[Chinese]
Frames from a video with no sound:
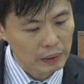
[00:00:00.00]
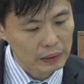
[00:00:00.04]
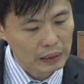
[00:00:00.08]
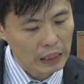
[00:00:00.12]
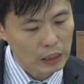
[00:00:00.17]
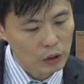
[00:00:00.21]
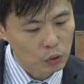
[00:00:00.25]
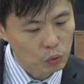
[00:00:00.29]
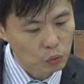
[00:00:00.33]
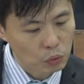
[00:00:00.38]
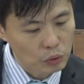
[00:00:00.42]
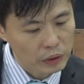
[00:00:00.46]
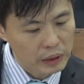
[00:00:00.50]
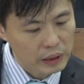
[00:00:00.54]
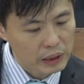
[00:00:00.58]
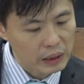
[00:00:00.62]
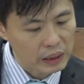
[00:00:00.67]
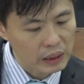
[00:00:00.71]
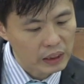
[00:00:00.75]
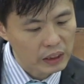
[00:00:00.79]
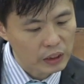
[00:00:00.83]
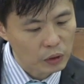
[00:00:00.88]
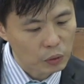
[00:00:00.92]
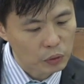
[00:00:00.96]
但如
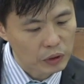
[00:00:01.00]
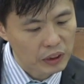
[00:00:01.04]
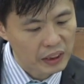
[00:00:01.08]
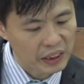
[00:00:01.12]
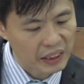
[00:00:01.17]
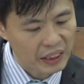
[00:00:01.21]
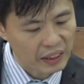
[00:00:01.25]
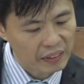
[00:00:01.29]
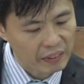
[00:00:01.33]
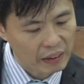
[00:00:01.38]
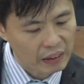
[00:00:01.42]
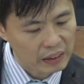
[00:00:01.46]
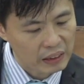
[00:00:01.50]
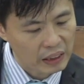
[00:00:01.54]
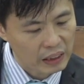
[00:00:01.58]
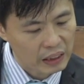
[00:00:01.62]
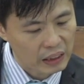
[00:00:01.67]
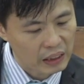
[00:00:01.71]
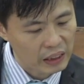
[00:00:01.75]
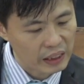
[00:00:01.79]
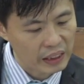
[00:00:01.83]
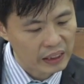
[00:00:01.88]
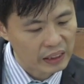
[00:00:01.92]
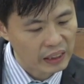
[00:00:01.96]
今有钱囊的
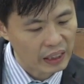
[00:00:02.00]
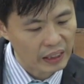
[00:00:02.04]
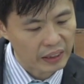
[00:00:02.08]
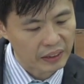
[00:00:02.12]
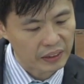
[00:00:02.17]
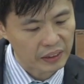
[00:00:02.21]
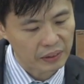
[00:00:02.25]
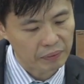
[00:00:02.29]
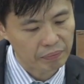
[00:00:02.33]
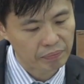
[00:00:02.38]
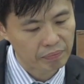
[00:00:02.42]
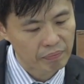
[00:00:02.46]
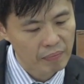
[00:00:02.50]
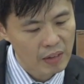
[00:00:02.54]
可以带着，